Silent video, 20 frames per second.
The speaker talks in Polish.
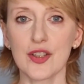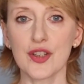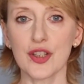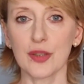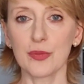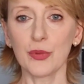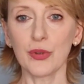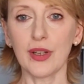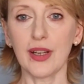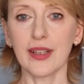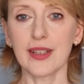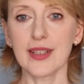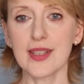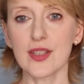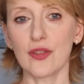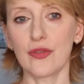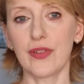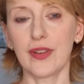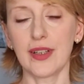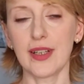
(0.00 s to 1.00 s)
Czy chmury
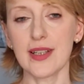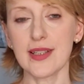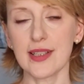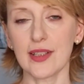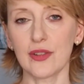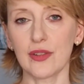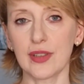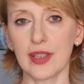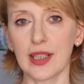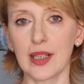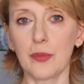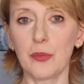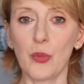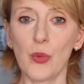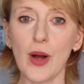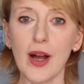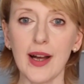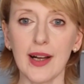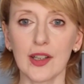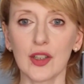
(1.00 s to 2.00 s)
Arystofanesa to taka
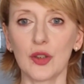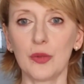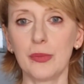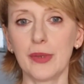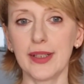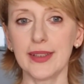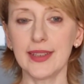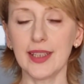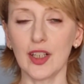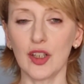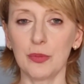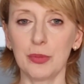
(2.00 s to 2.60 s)
błaha komedia